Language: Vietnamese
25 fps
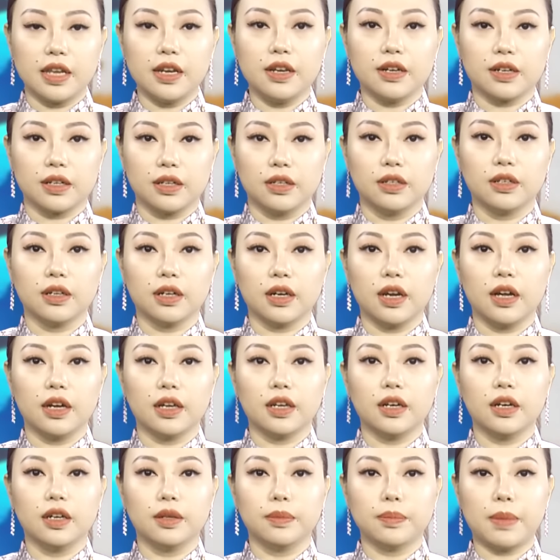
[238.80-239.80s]
sẽ được hưởng
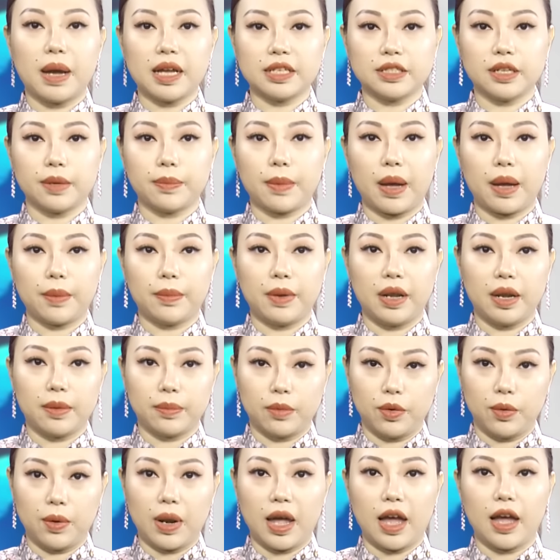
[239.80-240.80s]
lợi hơn
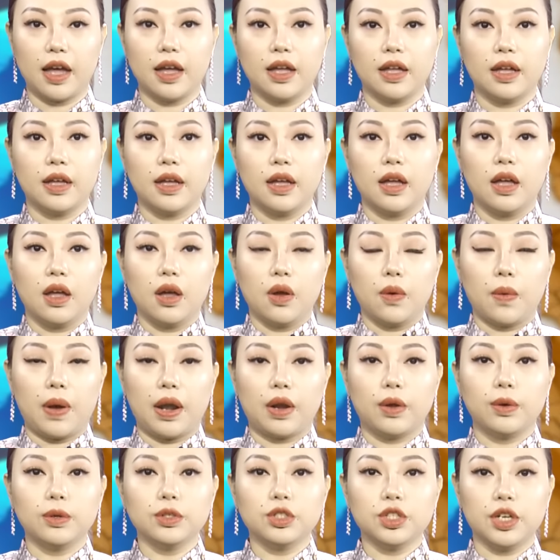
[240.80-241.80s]
325 đô la.
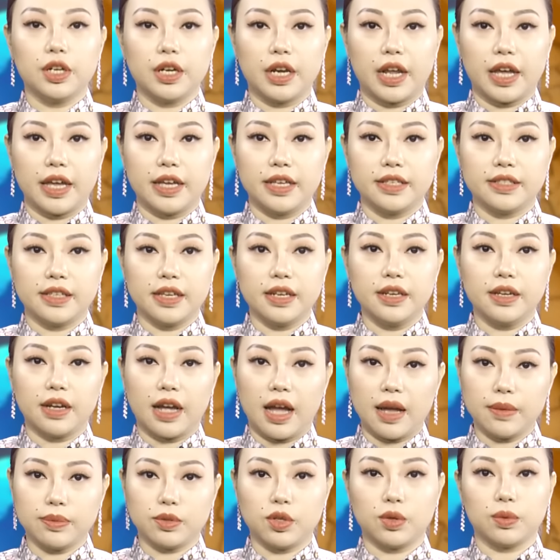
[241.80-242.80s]
Khoản hỗ trợ này sẽ
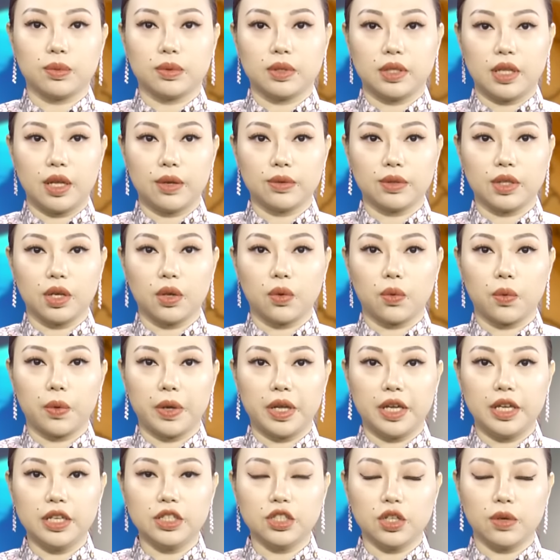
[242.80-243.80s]
được áp dụng theo từng
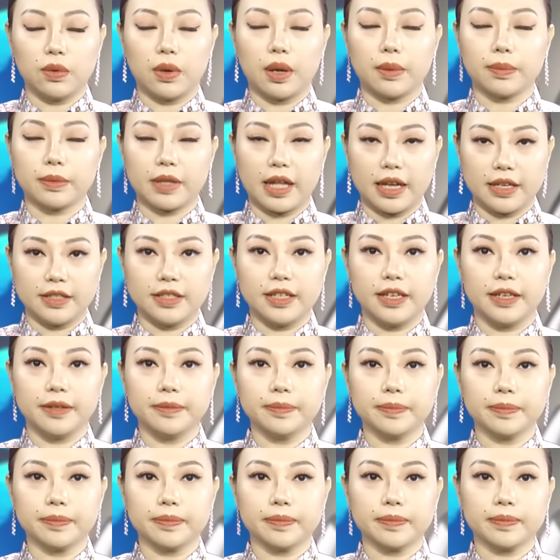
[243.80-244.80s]
quý trong năm tài
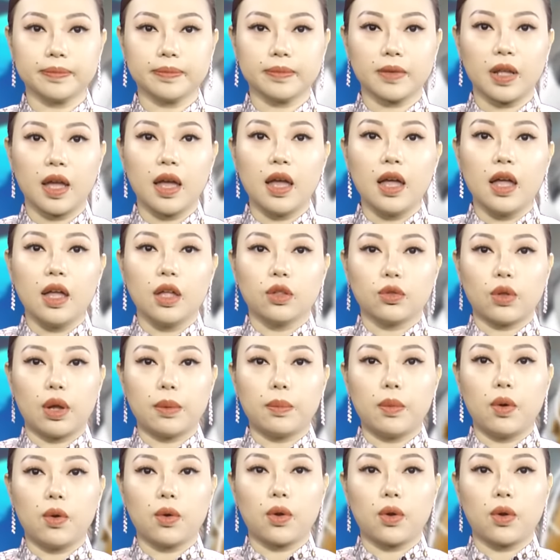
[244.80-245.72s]
chính. Toàn